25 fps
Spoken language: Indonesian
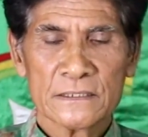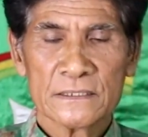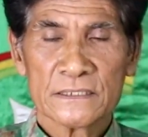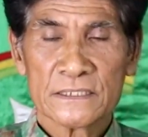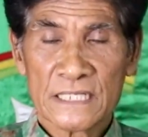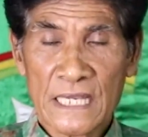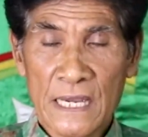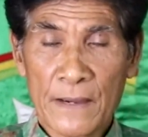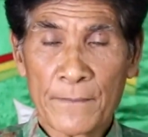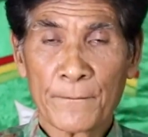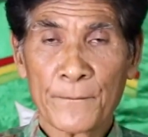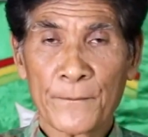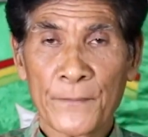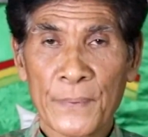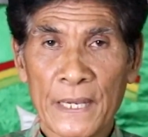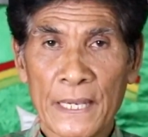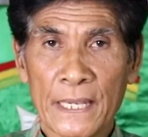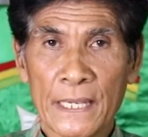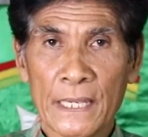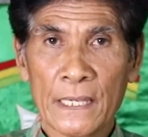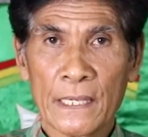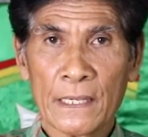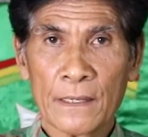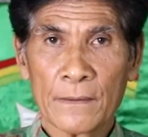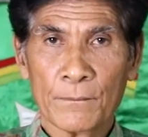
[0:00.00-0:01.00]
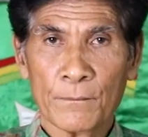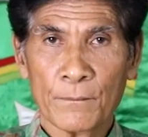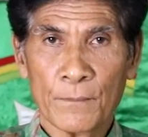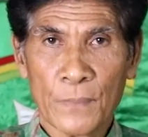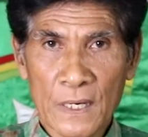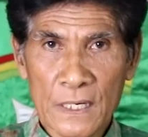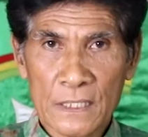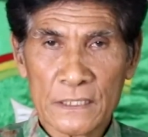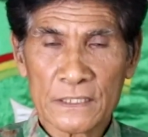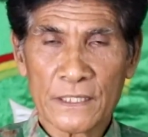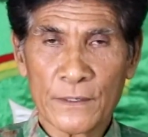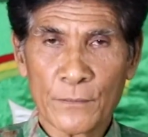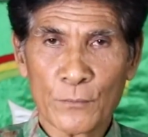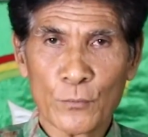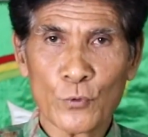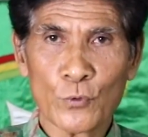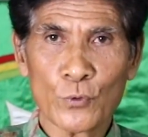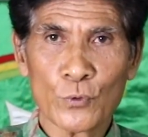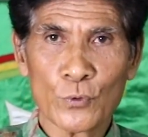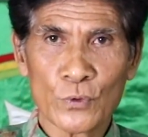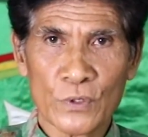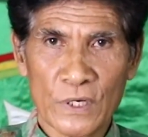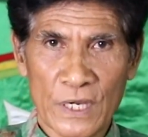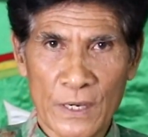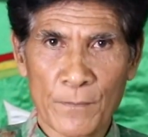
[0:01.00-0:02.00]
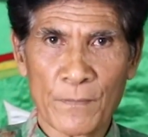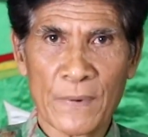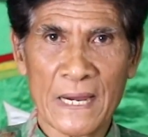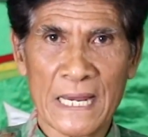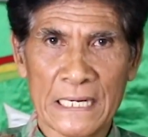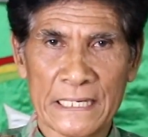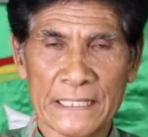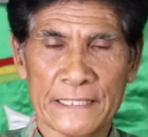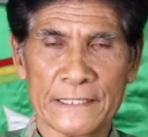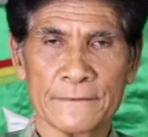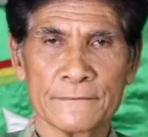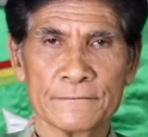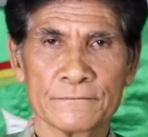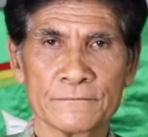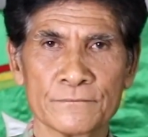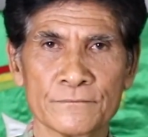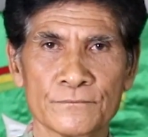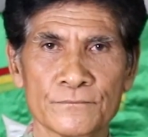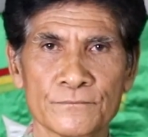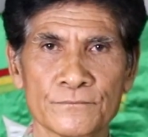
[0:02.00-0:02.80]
Sampai bertemu kembali.